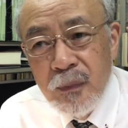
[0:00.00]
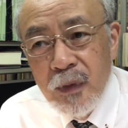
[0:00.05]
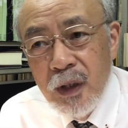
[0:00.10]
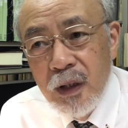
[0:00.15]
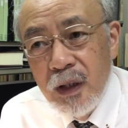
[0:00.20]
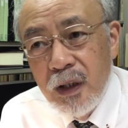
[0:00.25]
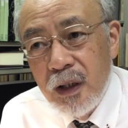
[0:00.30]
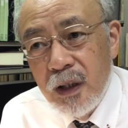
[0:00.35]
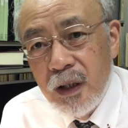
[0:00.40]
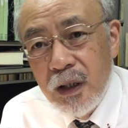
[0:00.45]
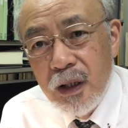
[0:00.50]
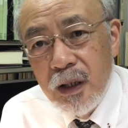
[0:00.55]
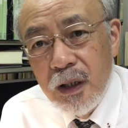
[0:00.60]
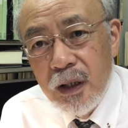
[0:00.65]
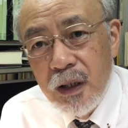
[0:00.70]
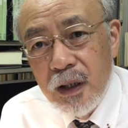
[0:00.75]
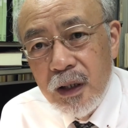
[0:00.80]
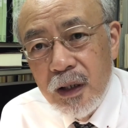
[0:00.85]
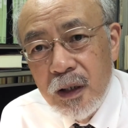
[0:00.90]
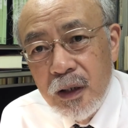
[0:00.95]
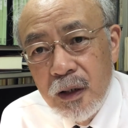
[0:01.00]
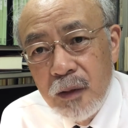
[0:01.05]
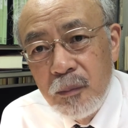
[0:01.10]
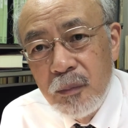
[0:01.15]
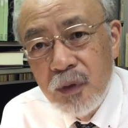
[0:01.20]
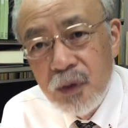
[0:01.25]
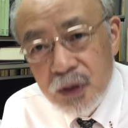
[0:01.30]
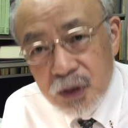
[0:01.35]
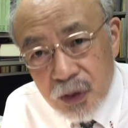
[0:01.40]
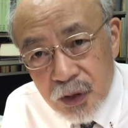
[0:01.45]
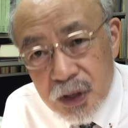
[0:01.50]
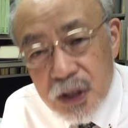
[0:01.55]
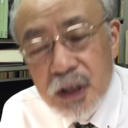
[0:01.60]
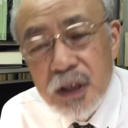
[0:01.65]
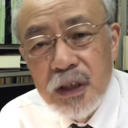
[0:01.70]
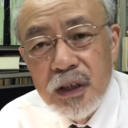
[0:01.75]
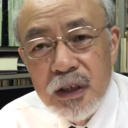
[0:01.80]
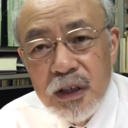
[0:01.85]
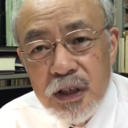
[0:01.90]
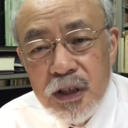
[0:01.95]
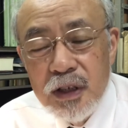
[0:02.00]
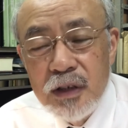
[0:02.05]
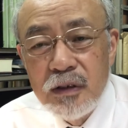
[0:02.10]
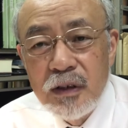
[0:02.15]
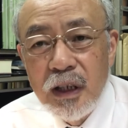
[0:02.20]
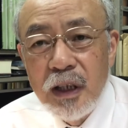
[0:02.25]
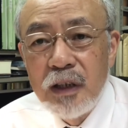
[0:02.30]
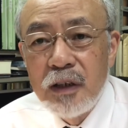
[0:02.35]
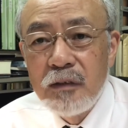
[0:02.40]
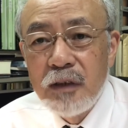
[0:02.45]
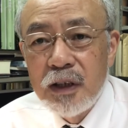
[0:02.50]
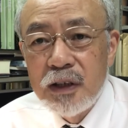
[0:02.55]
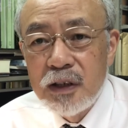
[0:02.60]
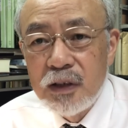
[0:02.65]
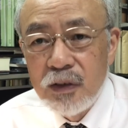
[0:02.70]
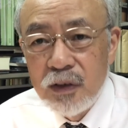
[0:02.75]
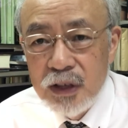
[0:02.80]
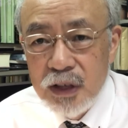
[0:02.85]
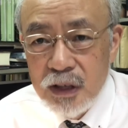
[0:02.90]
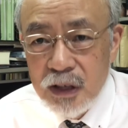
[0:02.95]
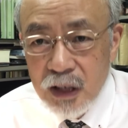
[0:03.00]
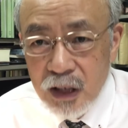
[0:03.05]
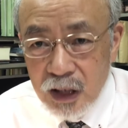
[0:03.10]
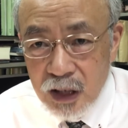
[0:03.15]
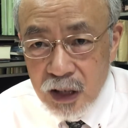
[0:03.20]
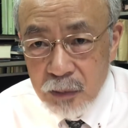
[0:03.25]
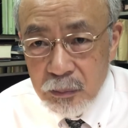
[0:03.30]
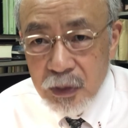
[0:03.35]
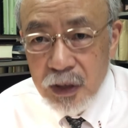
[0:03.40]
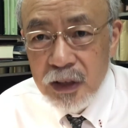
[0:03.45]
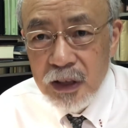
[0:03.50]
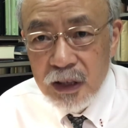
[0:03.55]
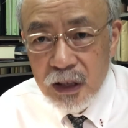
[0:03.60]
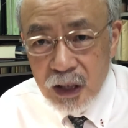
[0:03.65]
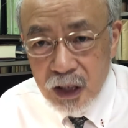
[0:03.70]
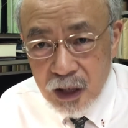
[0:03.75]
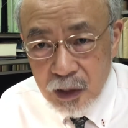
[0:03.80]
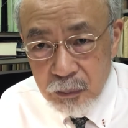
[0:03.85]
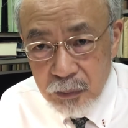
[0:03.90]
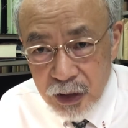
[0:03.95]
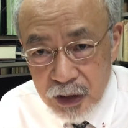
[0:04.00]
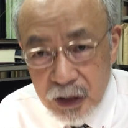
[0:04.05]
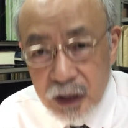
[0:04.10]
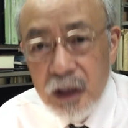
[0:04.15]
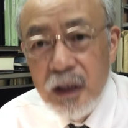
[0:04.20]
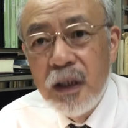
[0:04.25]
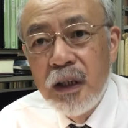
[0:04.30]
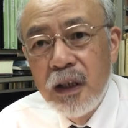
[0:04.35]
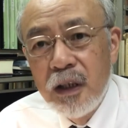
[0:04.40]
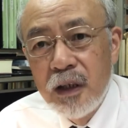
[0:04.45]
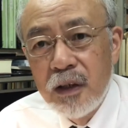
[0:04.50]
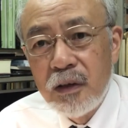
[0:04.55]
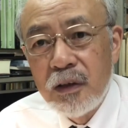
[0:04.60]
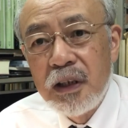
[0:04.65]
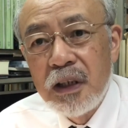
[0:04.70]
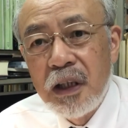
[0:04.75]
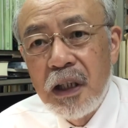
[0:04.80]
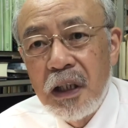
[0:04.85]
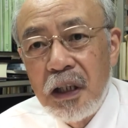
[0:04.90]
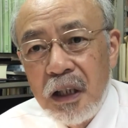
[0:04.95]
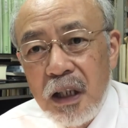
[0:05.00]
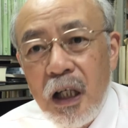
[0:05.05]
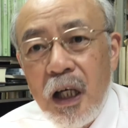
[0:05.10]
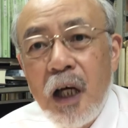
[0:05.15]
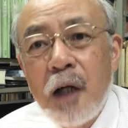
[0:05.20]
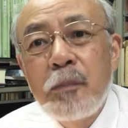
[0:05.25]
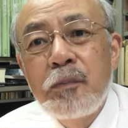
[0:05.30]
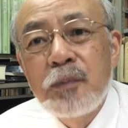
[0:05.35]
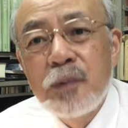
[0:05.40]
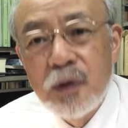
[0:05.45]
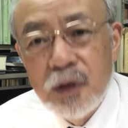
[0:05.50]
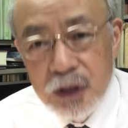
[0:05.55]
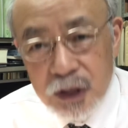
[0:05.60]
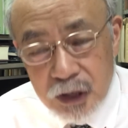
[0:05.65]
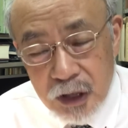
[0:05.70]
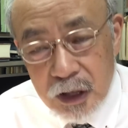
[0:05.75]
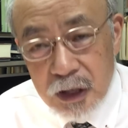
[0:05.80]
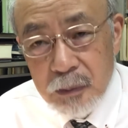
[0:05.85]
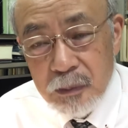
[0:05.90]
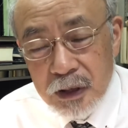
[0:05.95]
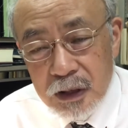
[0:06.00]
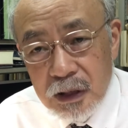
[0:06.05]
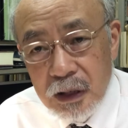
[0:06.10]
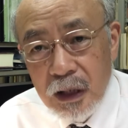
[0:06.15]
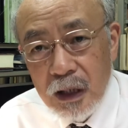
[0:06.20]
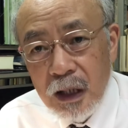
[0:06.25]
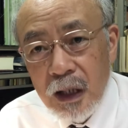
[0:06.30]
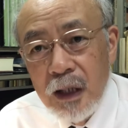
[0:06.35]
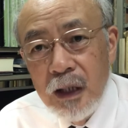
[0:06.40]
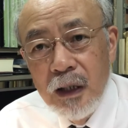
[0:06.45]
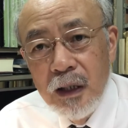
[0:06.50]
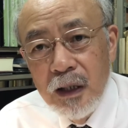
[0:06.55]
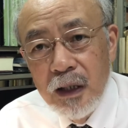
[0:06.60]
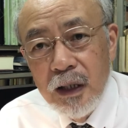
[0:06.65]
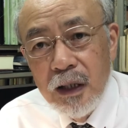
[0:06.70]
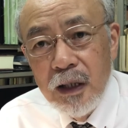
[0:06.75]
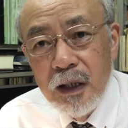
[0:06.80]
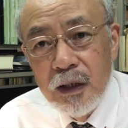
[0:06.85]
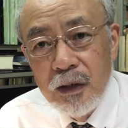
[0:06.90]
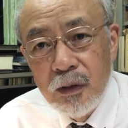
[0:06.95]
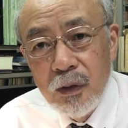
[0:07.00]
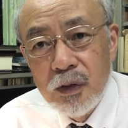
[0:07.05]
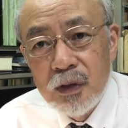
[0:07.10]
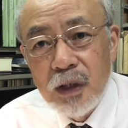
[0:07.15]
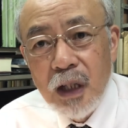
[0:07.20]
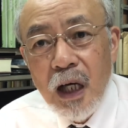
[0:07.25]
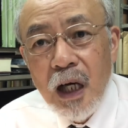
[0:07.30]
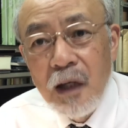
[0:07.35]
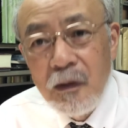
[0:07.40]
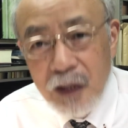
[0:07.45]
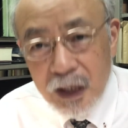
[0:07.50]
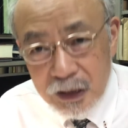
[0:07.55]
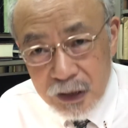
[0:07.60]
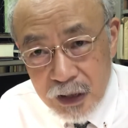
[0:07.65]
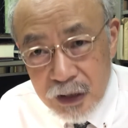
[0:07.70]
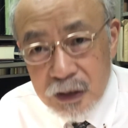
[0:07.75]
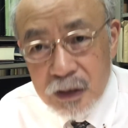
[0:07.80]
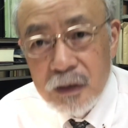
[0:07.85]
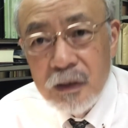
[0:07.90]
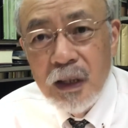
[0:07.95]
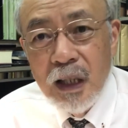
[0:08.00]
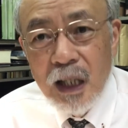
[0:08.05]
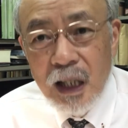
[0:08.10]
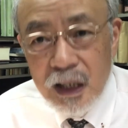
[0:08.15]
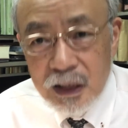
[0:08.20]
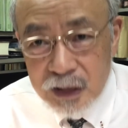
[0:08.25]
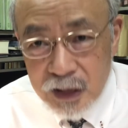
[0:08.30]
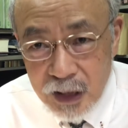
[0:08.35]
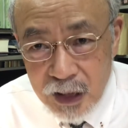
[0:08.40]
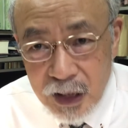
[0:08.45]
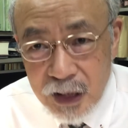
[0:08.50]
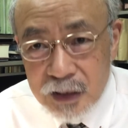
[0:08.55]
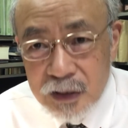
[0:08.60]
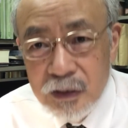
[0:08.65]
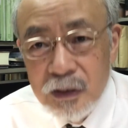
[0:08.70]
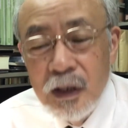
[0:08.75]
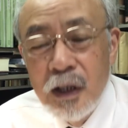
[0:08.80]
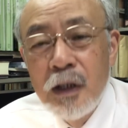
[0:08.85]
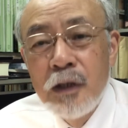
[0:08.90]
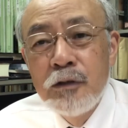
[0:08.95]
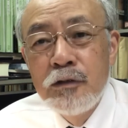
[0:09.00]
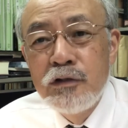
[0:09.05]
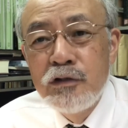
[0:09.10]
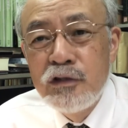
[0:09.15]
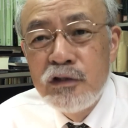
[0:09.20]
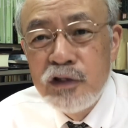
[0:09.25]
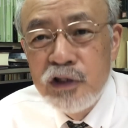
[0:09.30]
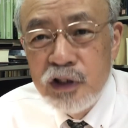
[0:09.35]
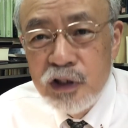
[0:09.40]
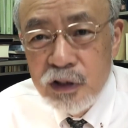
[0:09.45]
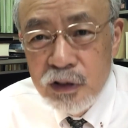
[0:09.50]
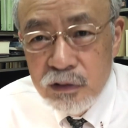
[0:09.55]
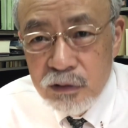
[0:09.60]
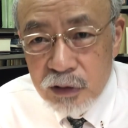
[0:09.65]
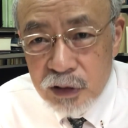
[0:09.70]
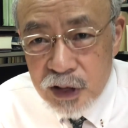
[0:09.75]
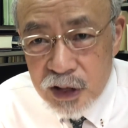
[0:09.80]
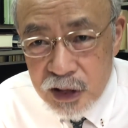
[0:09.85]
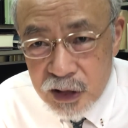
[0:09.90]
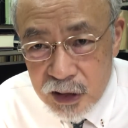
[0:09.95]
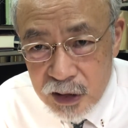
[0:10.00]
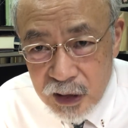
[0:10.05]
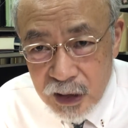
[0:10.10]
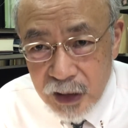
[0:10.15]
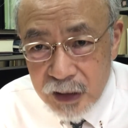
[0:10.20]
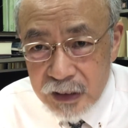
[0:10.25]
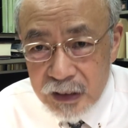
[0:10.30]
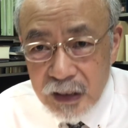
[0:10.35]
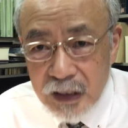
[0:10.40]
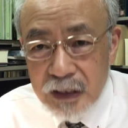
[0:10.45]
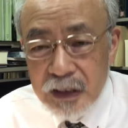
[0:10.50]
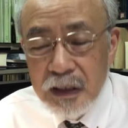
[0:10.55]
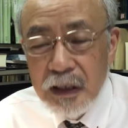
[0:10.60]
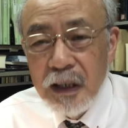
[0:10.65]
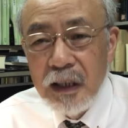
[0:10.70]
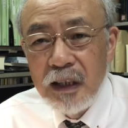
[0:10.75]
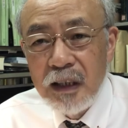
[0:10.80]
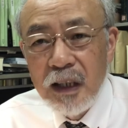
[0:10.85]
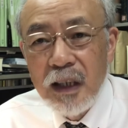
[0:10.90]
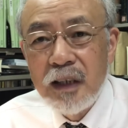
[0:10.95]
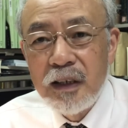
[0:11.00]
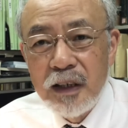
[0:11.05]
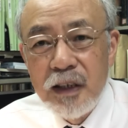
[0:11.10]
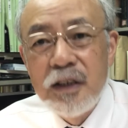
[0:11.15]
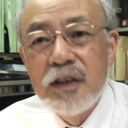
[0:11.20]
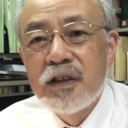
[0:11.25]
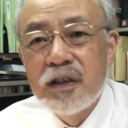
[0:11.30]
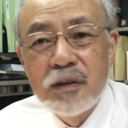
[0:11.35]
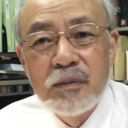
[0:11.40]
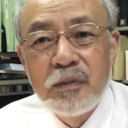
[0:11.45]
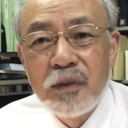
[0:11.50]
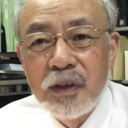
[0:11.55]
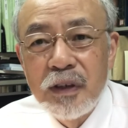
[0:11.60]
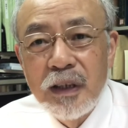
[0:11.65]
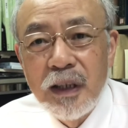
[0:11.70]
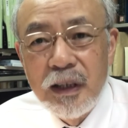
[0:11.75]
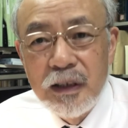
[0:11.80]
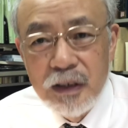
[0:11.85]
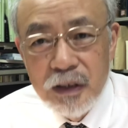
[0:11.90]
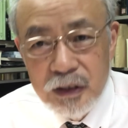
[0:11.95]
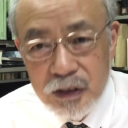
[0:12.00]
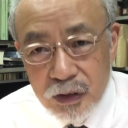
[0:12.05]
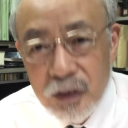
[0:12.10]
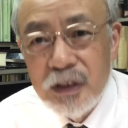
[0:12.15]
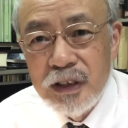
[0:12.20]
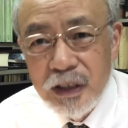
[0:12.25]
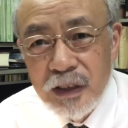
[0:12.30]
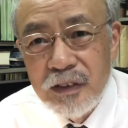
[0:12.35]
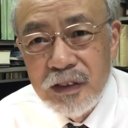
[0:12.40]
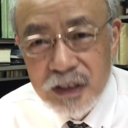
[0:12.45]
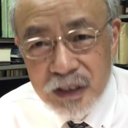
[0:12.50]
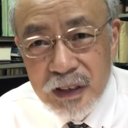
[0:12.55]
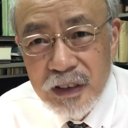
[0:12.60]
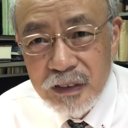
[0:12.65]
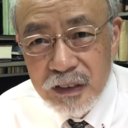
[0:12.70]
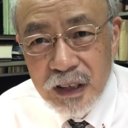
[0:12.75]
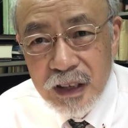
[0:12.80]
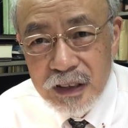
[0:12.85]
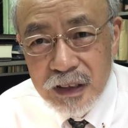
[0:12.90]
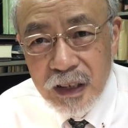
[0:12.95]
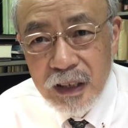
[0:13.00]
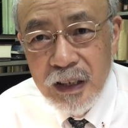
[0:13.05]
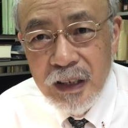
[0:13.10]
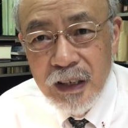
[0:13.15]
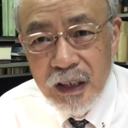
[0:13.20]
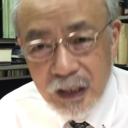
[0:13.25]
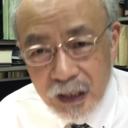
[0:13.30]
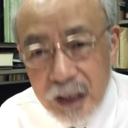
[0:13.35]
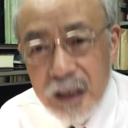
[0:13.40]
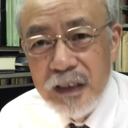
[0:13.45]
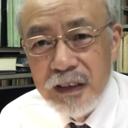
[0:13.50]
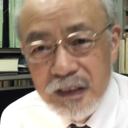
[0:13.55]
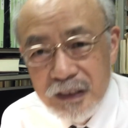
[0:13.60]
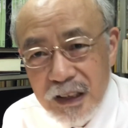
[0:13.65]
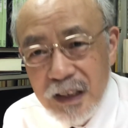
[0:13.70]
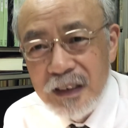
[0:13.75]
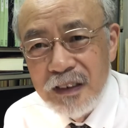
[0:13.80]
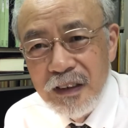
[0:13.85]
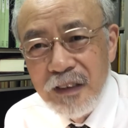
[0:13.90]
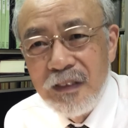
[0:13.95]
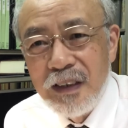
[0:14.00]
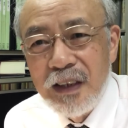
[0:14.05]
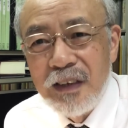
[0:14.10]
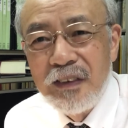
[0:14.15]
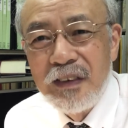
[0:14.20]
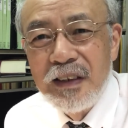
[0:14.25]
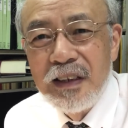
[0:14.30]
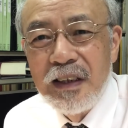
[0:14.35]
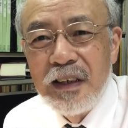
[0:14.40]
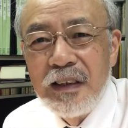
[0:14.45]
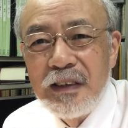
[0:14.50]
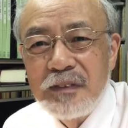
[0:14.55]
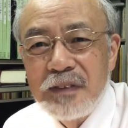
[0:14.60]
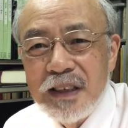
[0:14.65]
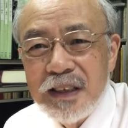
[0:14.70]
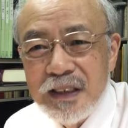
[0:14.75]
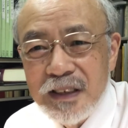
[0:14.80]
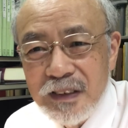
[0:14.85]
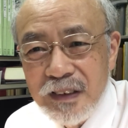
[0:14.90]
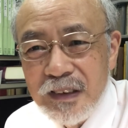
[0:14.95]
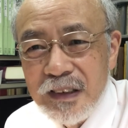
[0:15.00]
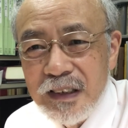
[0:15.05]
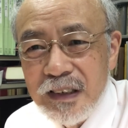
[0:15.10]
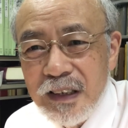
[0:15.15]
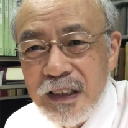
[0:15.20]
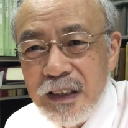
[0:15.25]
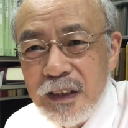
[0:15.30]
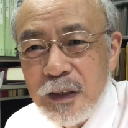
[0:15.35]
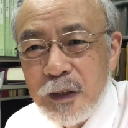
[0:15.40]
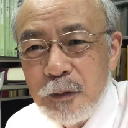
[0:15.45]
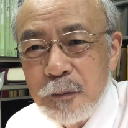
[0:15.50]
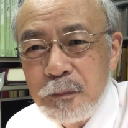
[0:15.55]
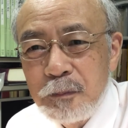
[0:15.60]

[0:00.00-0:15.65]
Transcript: えー、もう少し1週間よりは少し長めに長めに取りながらアップをしていきますから、えー、どうぞ慌てず焦らず復習をしっかりやりながら練習問題に挑戦をしてください。はいじゃあ今日はこれで終わりますごきげんよう